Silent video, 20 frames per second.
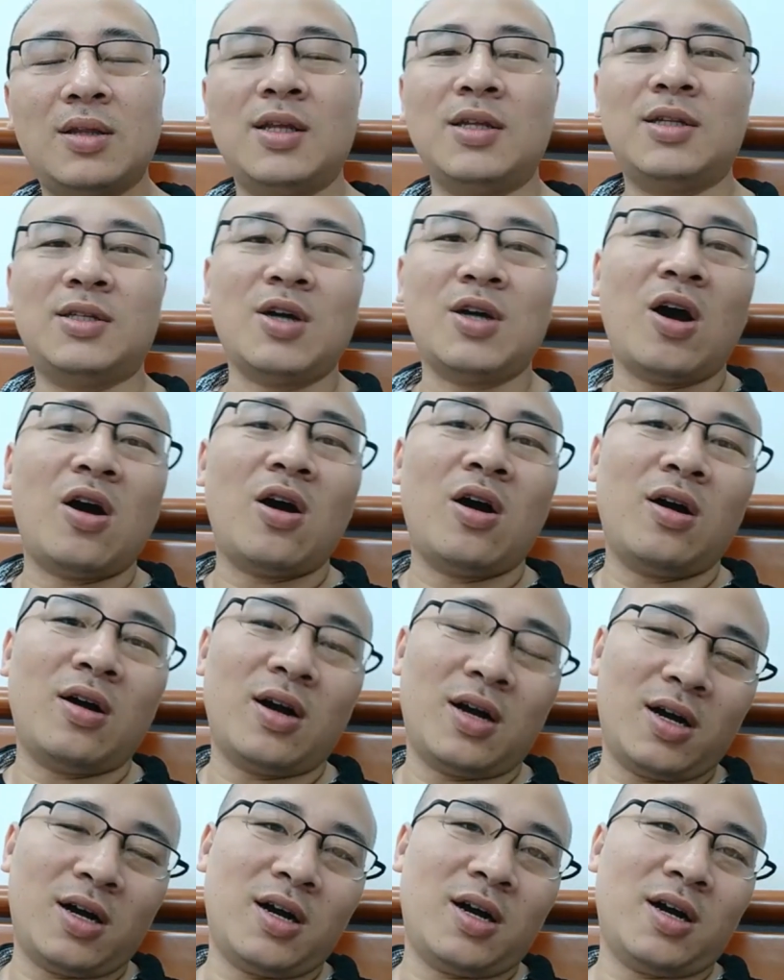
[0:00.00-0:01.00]
Thịt chó,
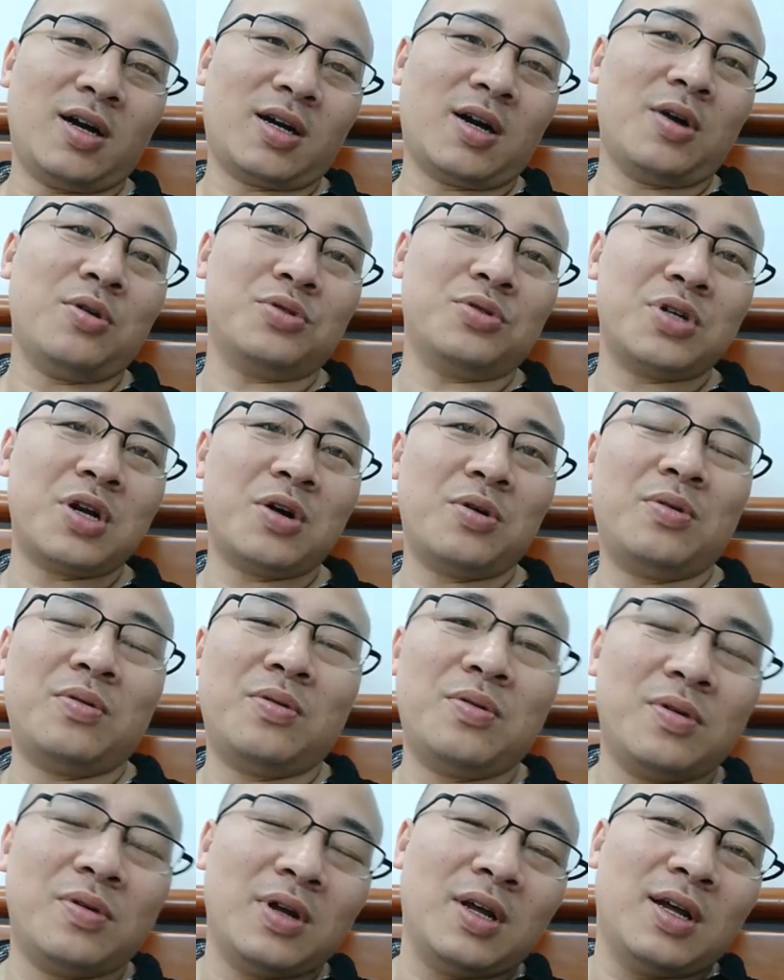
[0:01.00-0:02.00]
à, cẩu râu.
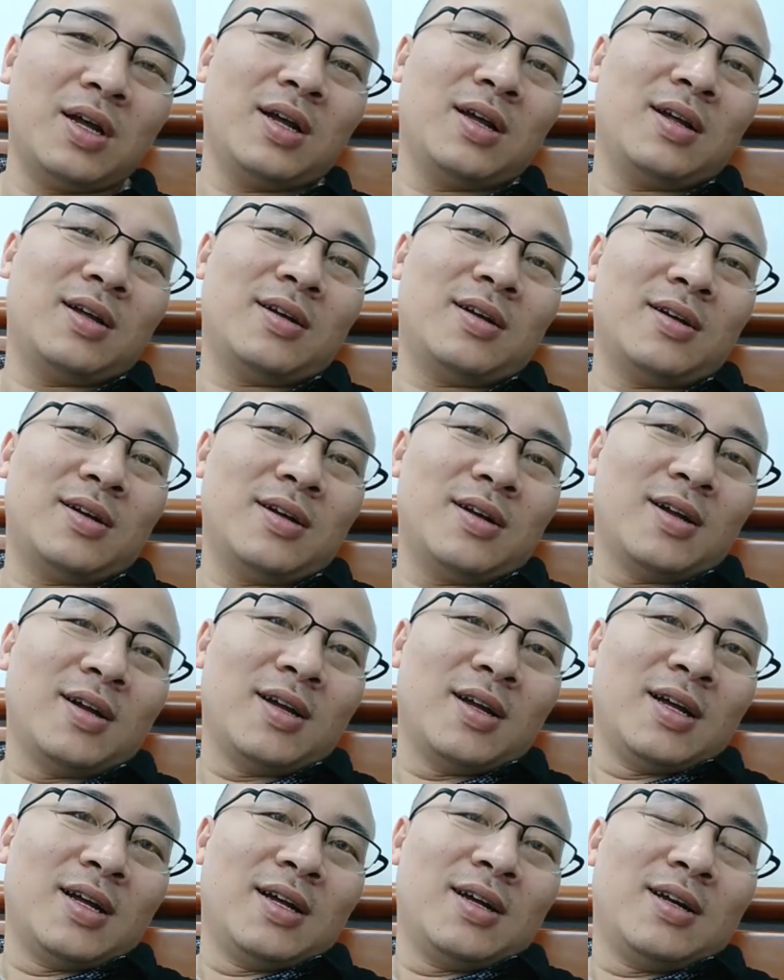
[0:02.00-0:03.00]

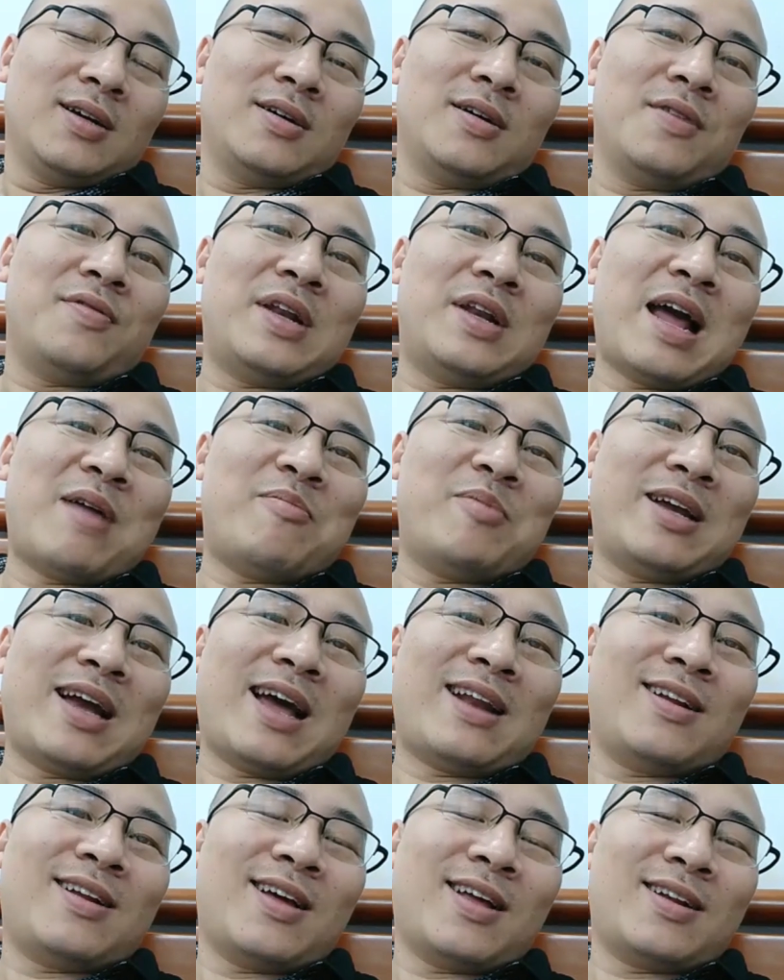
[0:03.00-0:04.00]
Người Việt Nam mình
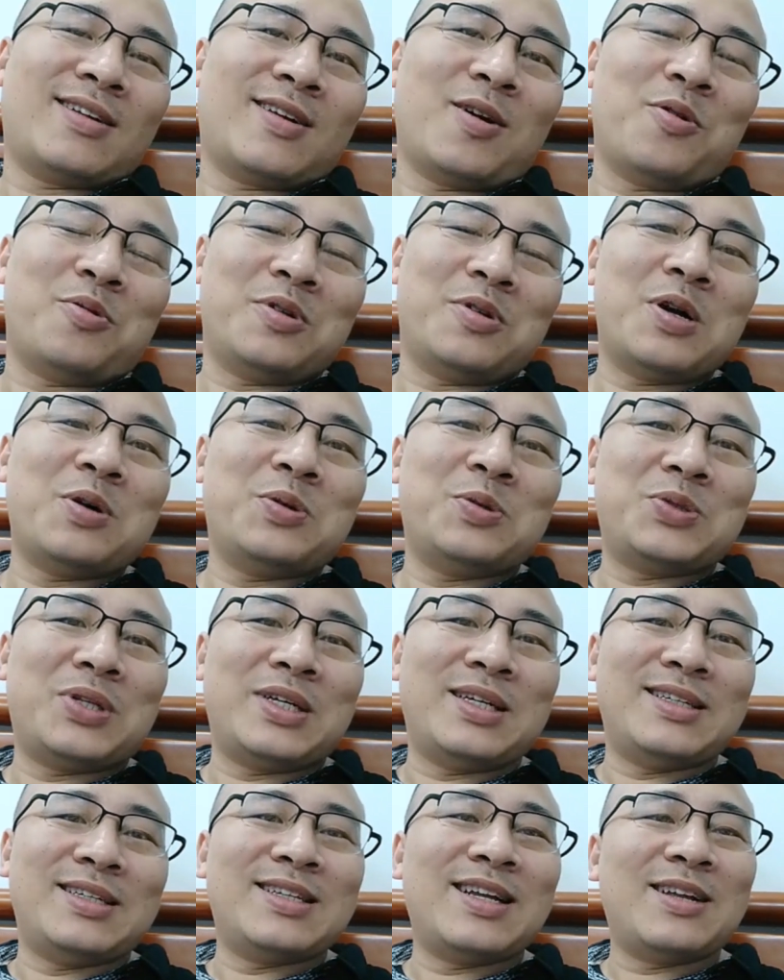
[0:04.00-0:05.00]
ăn ăn cẩu râu
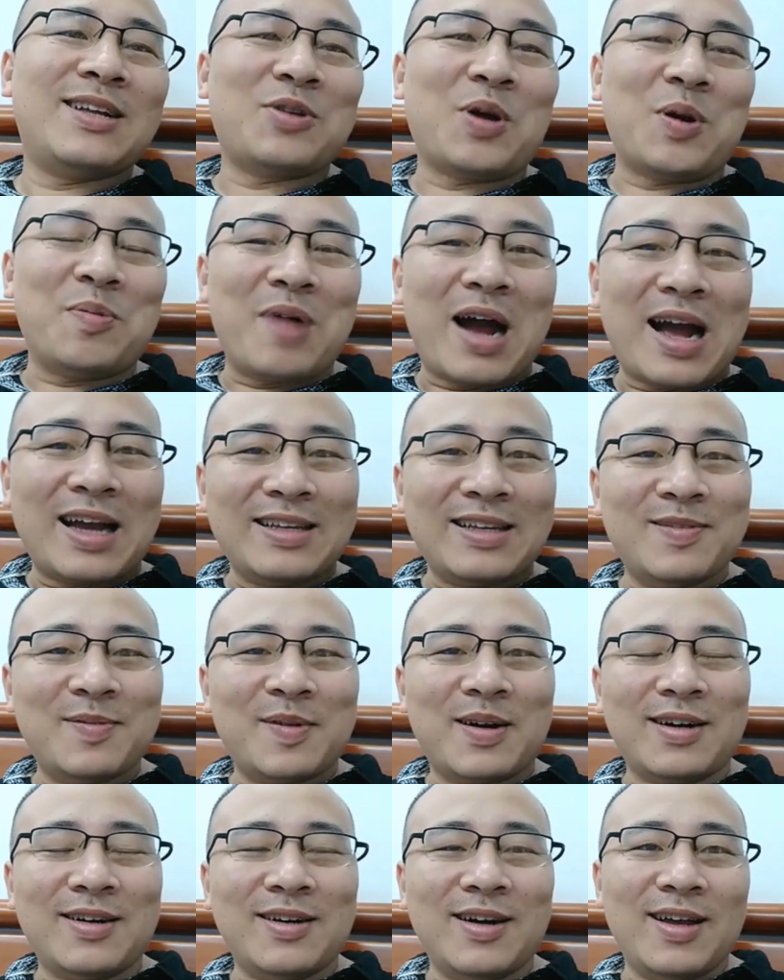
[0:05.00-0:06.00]
thì rất là thoải mái, nhưng
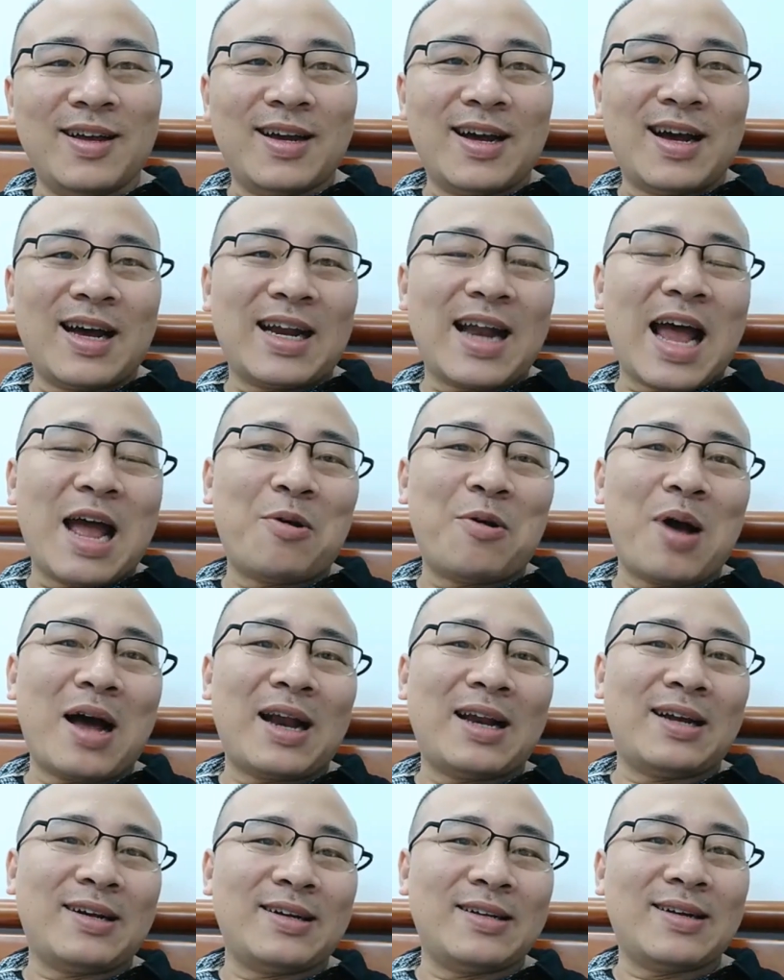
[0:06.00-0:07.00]
mà người Đài
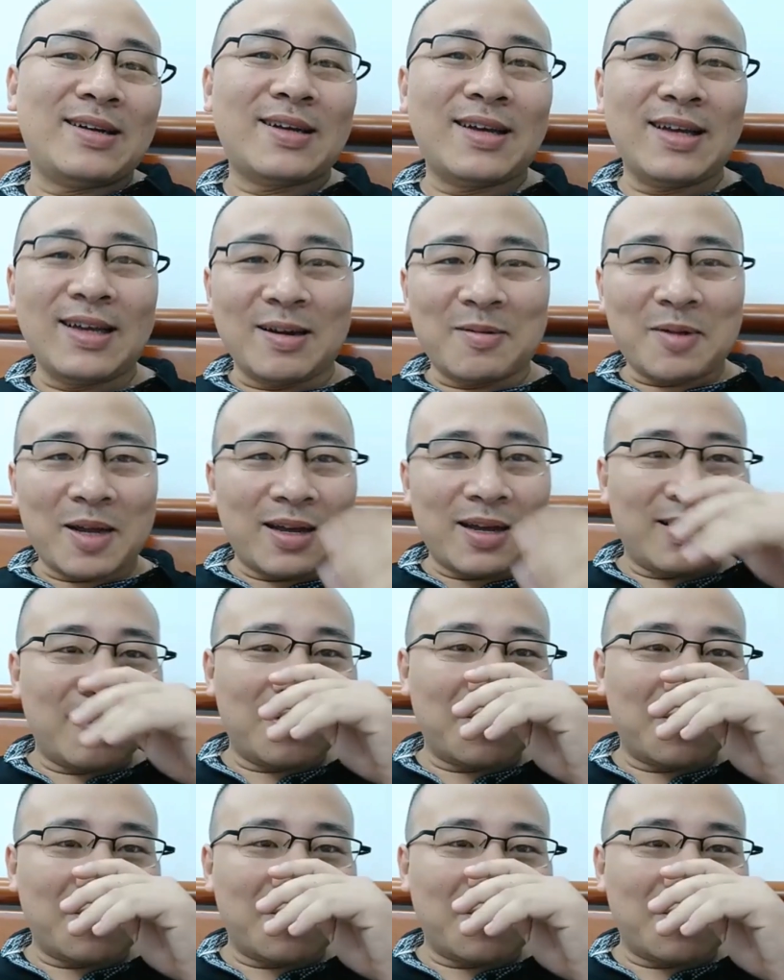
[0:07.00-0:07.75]
Loan là người ta kỵ lắm đấy.